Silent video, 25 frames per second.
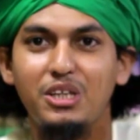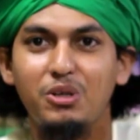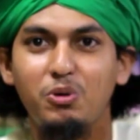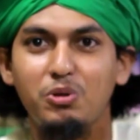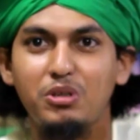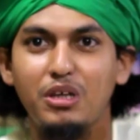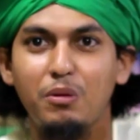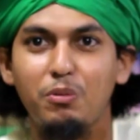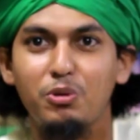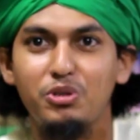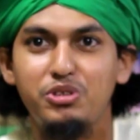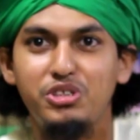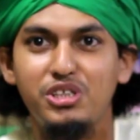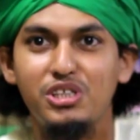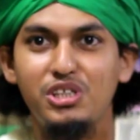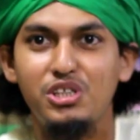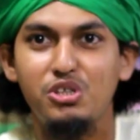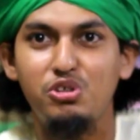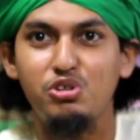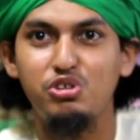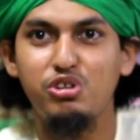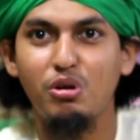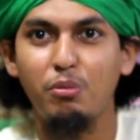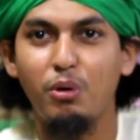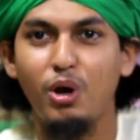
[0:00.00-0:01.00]
সাথে কথা বলছেন
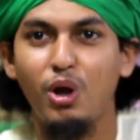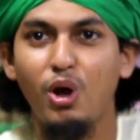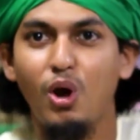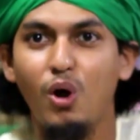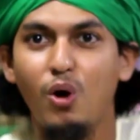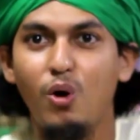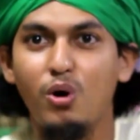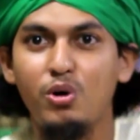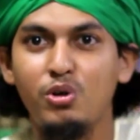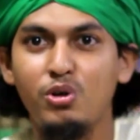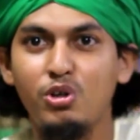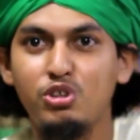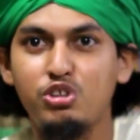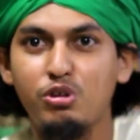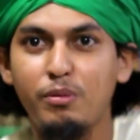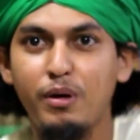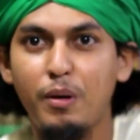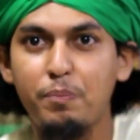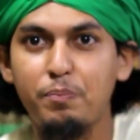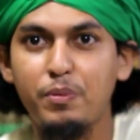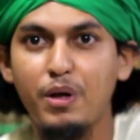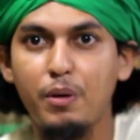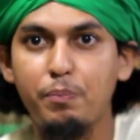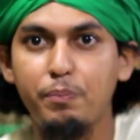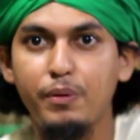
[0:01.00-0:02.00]
কিছু সময় অন্য
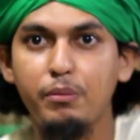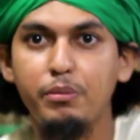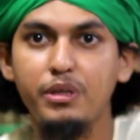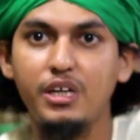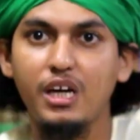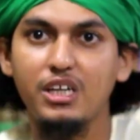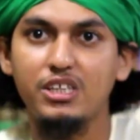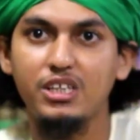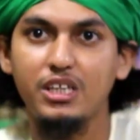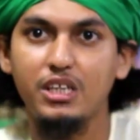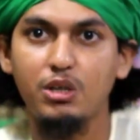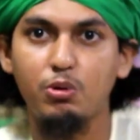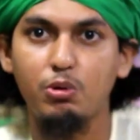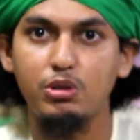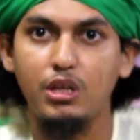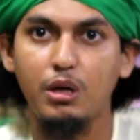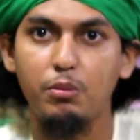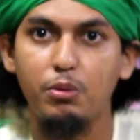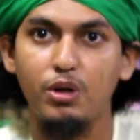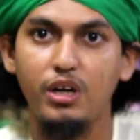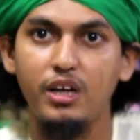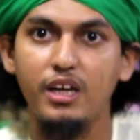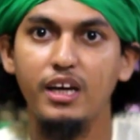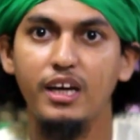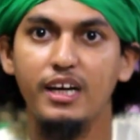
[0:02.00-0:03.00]
সময় আপনার প্রেমিকার সাথে কথা
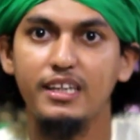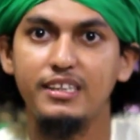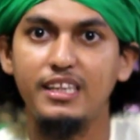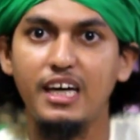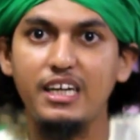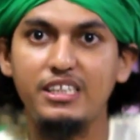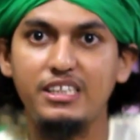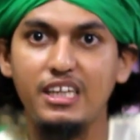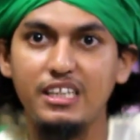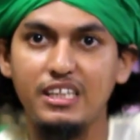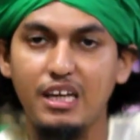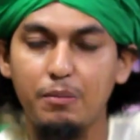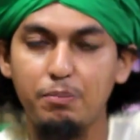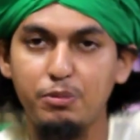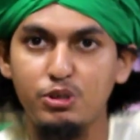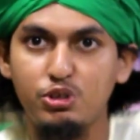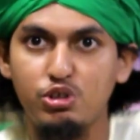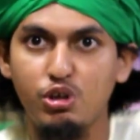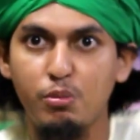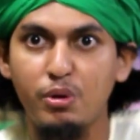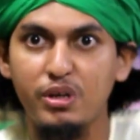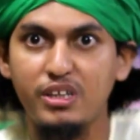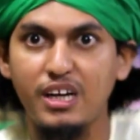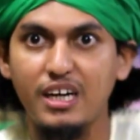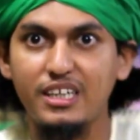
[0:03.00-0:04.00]
বলে তার সাথে আপনি
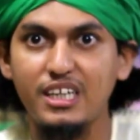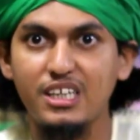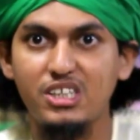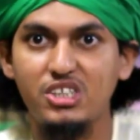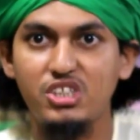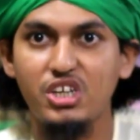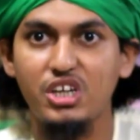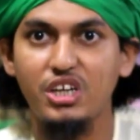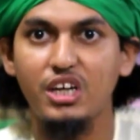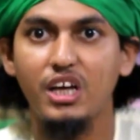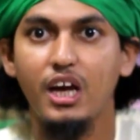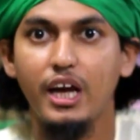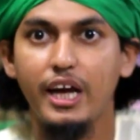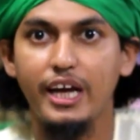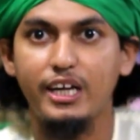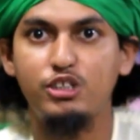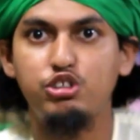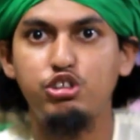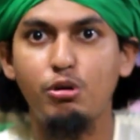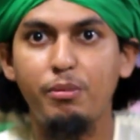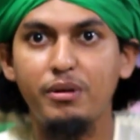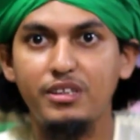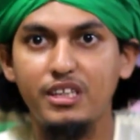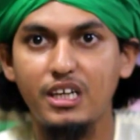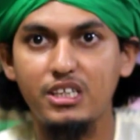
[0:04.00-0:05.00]
সময় কাটাচ্ছেন এক
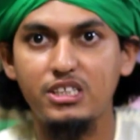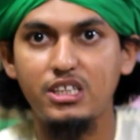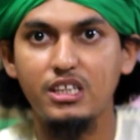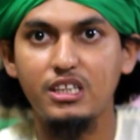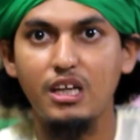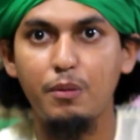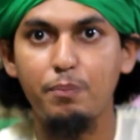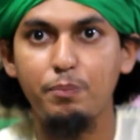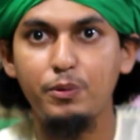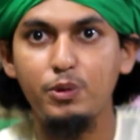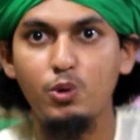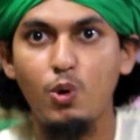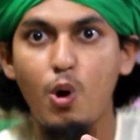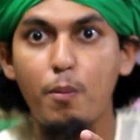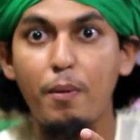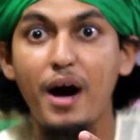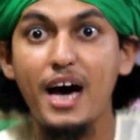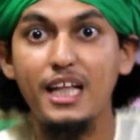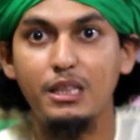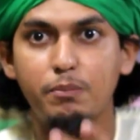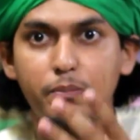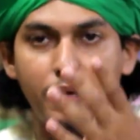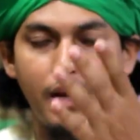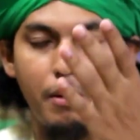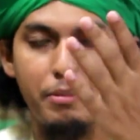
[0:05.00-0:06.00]
সময় তার সাথে আপনি
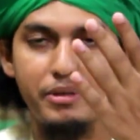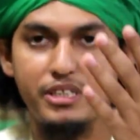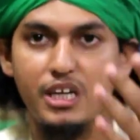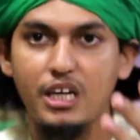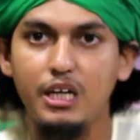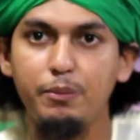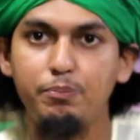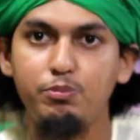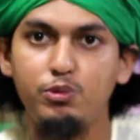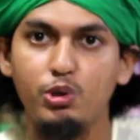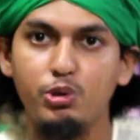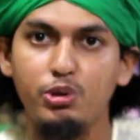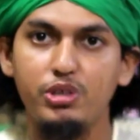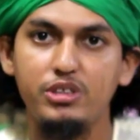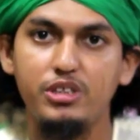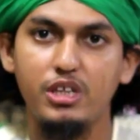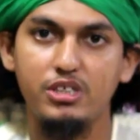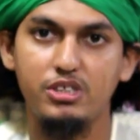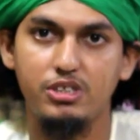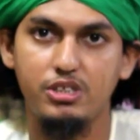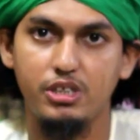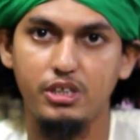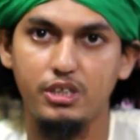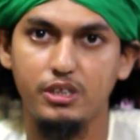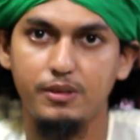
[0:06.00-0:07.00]
অবাধ মেলামেশায় লিপ্ত হয়ে
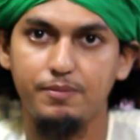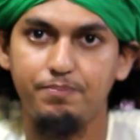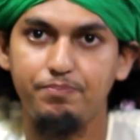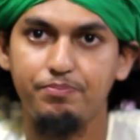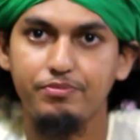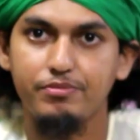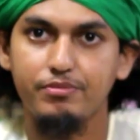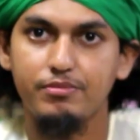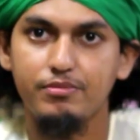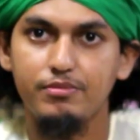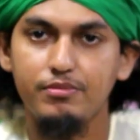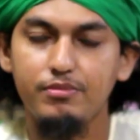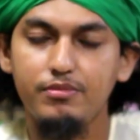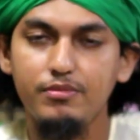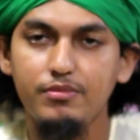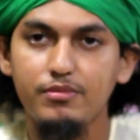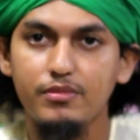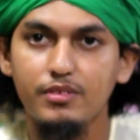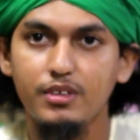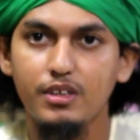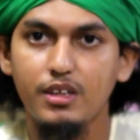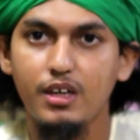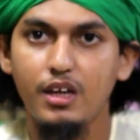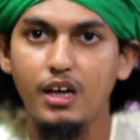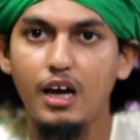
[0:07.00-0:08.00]
যাচ্ছেন
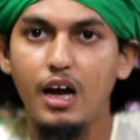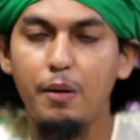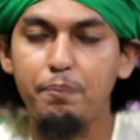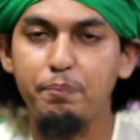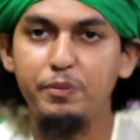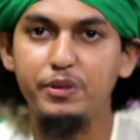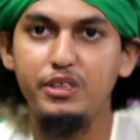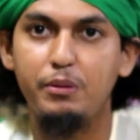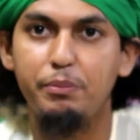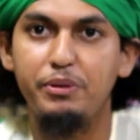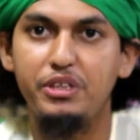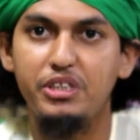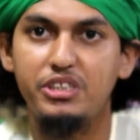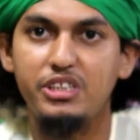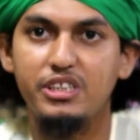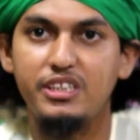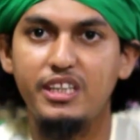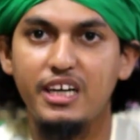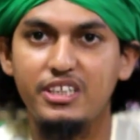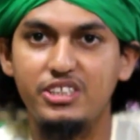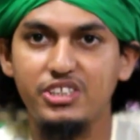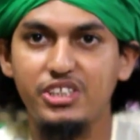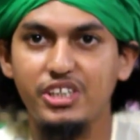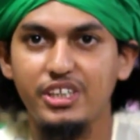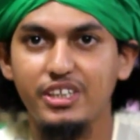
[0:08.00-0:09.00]
আপনি যে বিদেশে
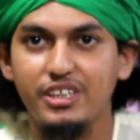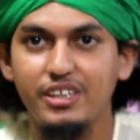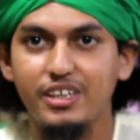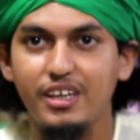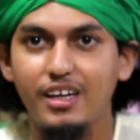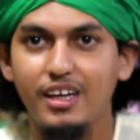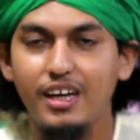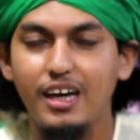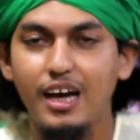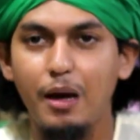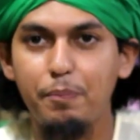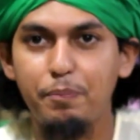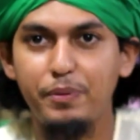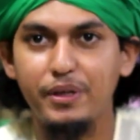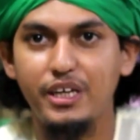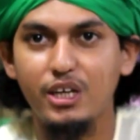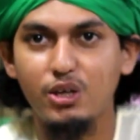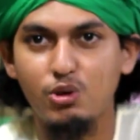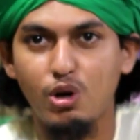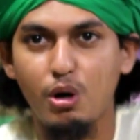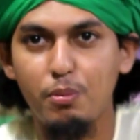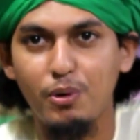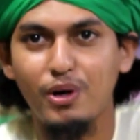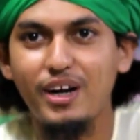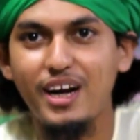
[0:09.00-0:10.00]
থাকছেন আপনি কি
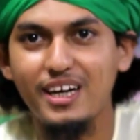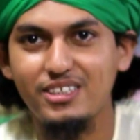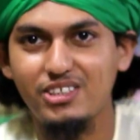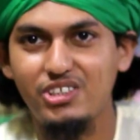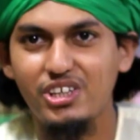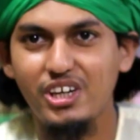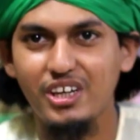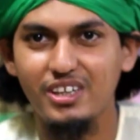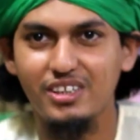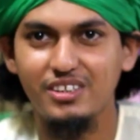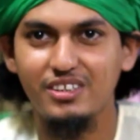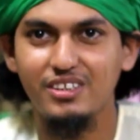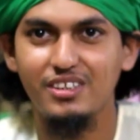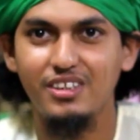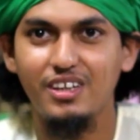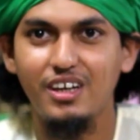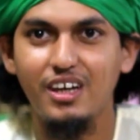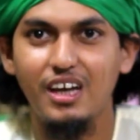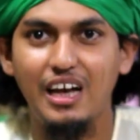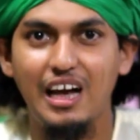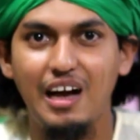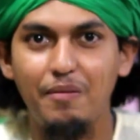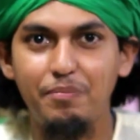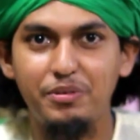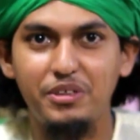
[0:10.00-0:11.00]
খবর রাখছেন
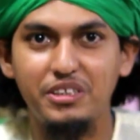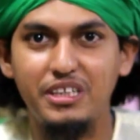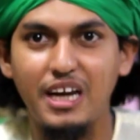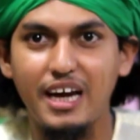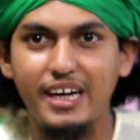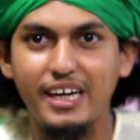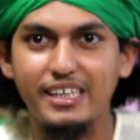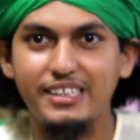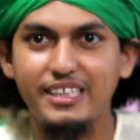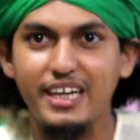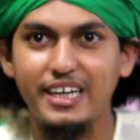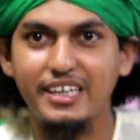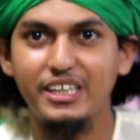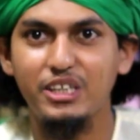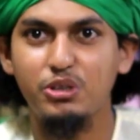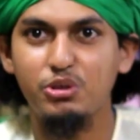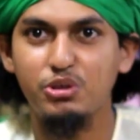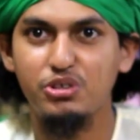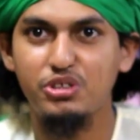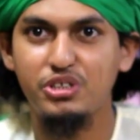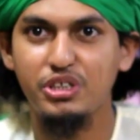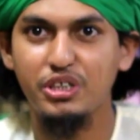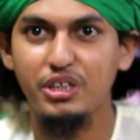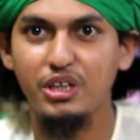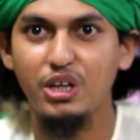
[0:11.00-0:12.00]
আপনি যে ঢাকায় চাকরি
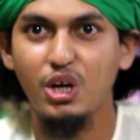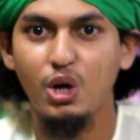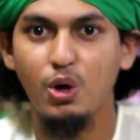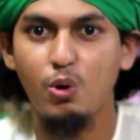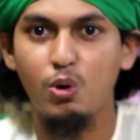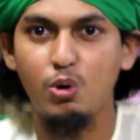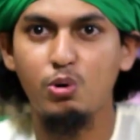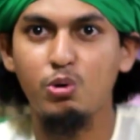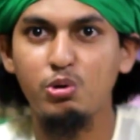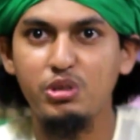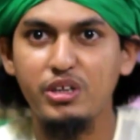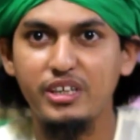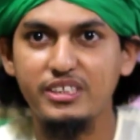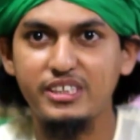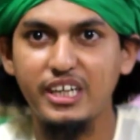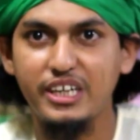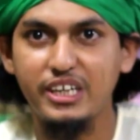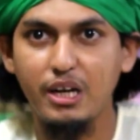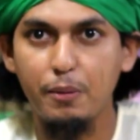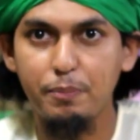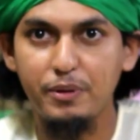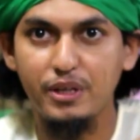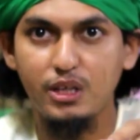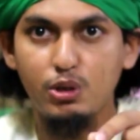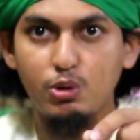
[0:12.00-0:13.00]
করছেন অন্য জায়গায়
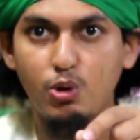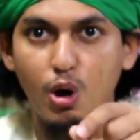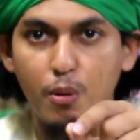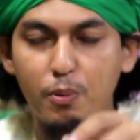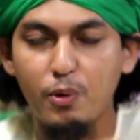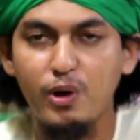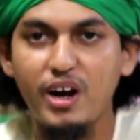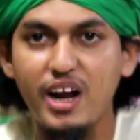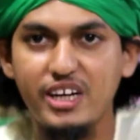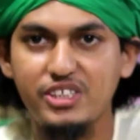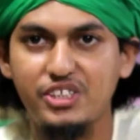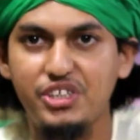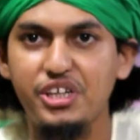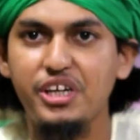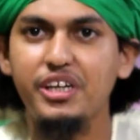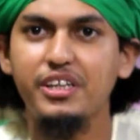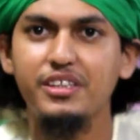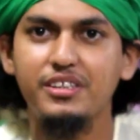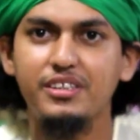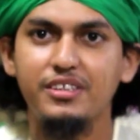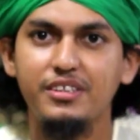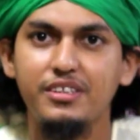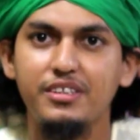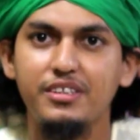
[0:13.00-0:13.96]
আপনি কি খবর রাখছেন